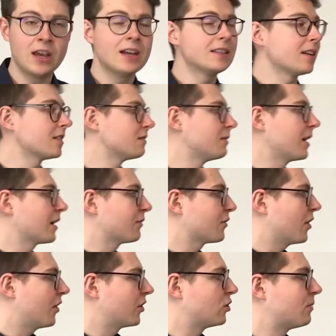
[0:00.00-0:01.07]
Das wäre
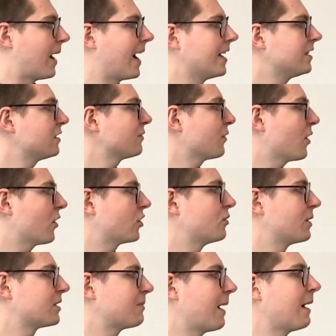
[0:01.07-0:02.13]
Frage Nummer eins. Frage
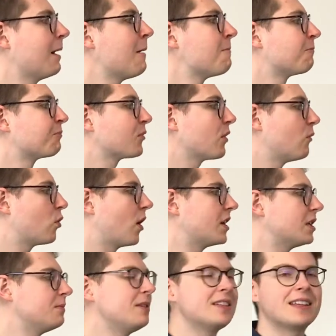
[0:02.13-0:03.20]
Nummer zwei wo kann
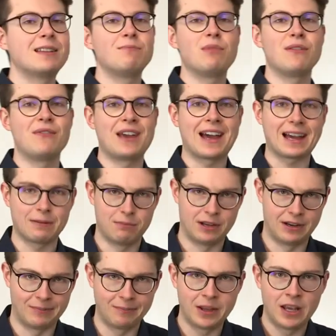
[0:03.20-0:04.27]
ich mich denn
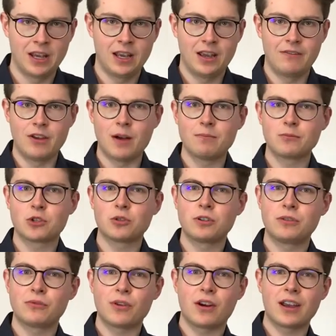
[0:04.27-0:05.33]
bewerben? Wir haben schon
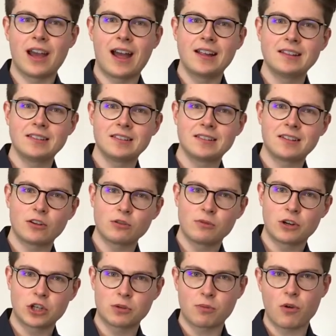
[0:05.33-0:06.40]
in Frage 1 darüber
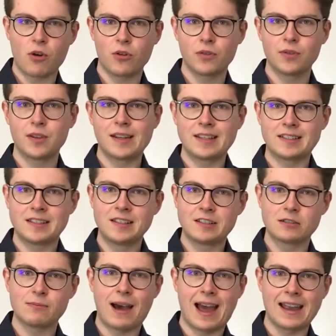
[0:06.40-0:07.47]
gesprochen. Es sind
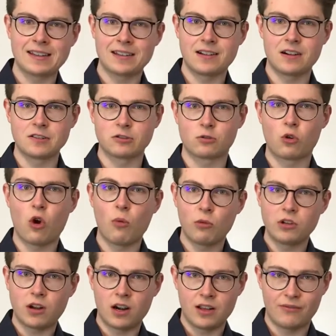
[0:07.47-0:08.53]
zum einen also
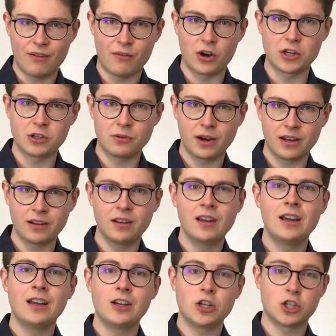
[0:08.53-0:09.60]
kommunale Verwaltungen,
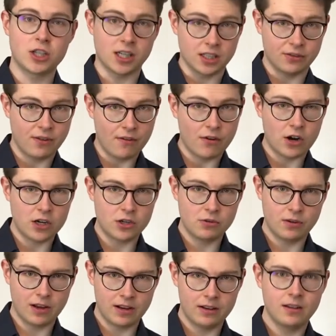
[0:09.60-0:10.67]

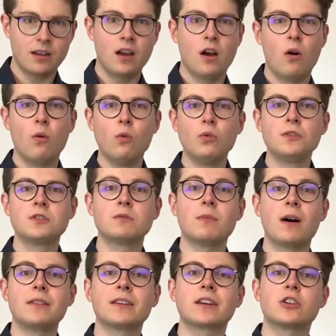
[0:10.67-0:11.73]
Stadtverwaltungen und zum
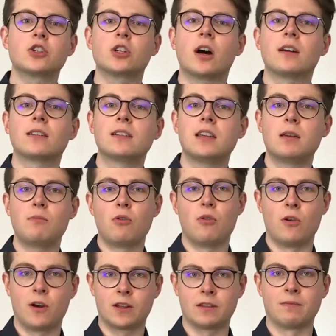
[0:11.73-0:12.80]
anderen staatliche
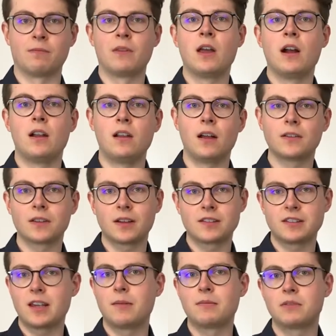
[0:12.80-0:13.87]
Behörden,
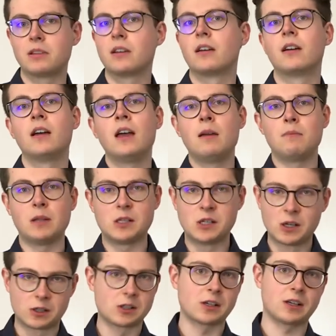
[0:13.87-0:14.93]
Landratsämter,
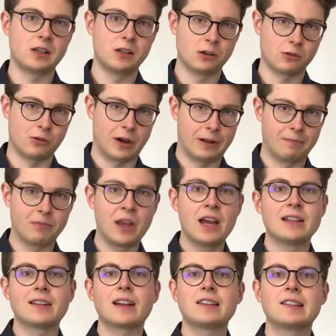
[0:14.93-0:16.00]
Bezirksregierungen.
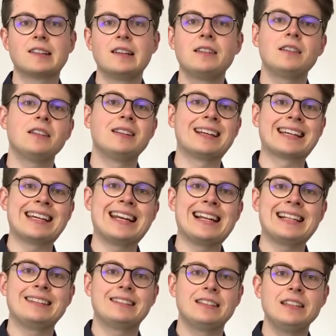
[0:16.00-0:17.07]
Das sind in der
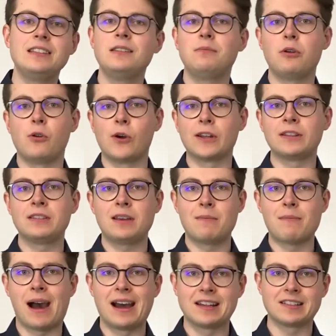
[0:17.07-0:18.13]
Regel die Behörden, die am
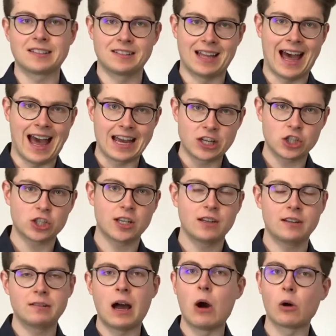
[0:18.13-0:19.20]
meisten
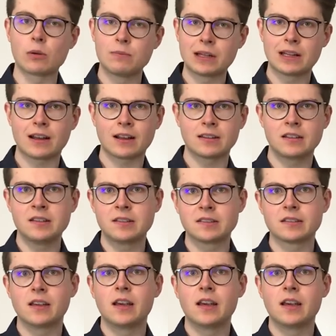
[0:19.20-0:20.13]
einstellen, auch im mittleren Dienst.